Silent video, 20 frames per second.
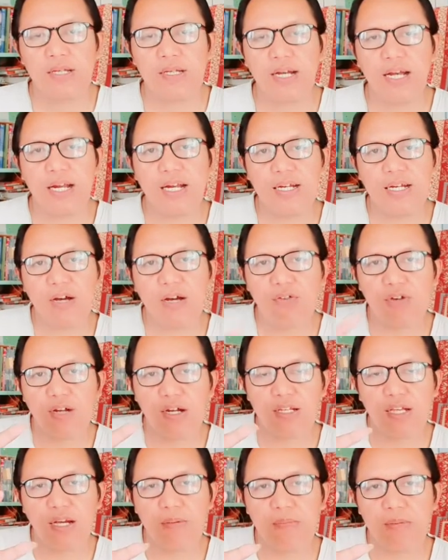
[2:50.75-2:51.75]
Karena ada
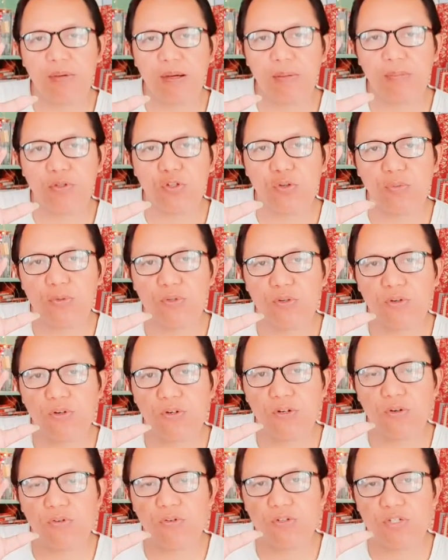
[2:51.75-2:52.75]
orang yang memang
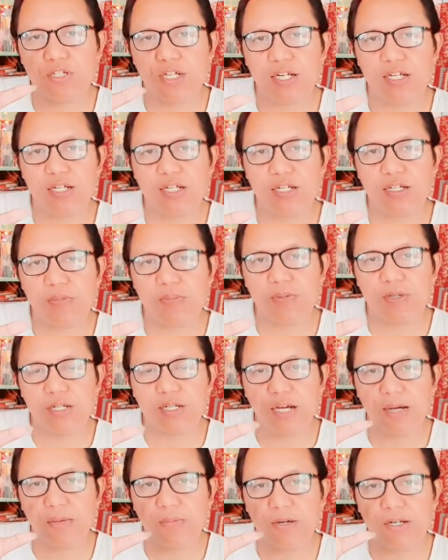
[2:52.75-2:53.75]
betul-betul konsen di
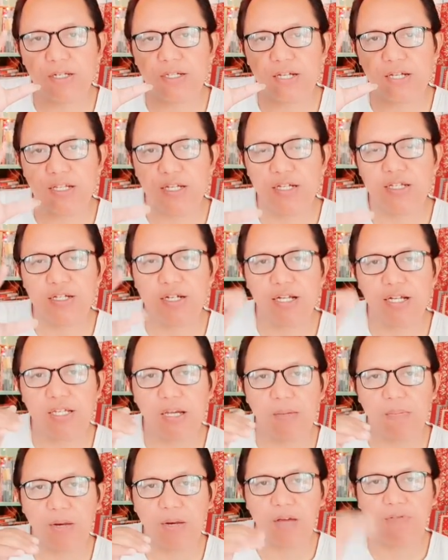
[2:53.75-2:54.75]
bidang pekerjaannya sehingga
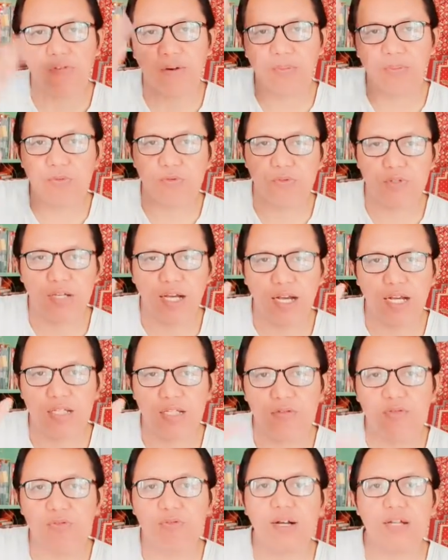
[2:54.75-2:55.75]
sampai level puncak.
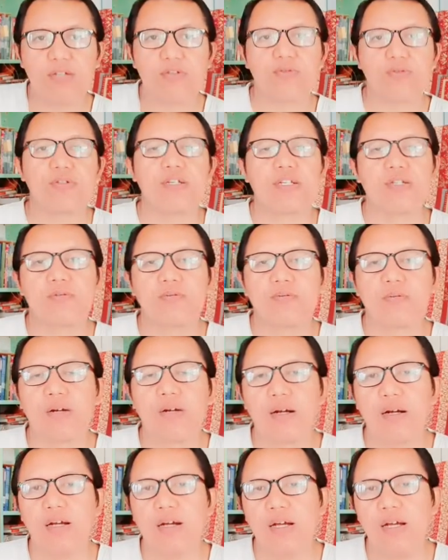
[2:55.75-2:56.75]
Itu juga sukses juga.